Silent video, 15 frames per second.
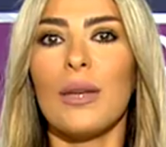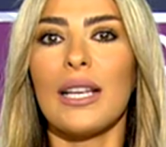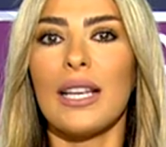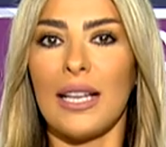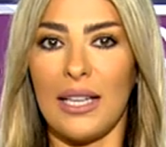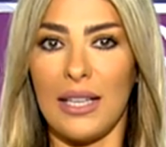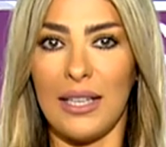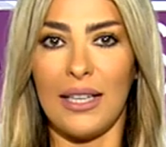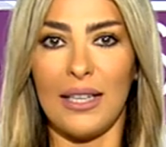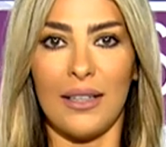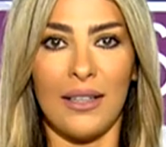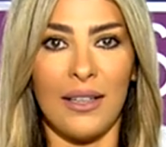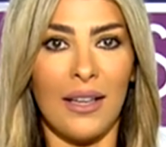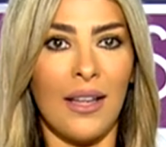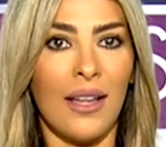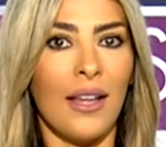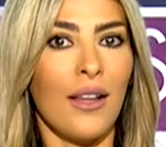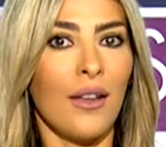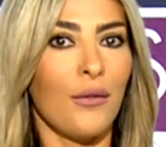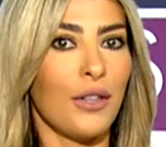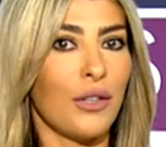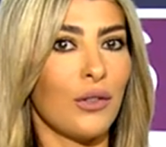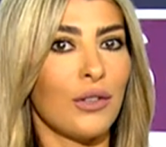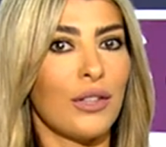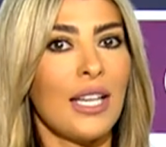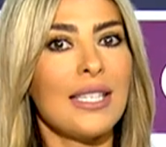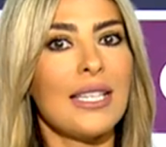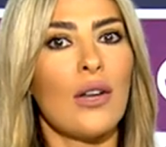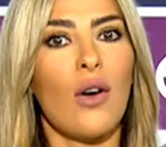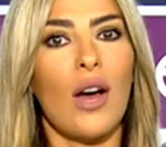كل الليل فيكن
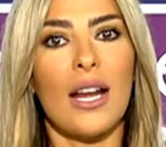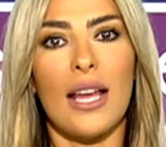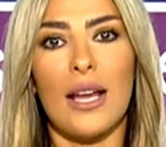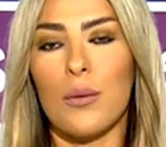تحصلوا على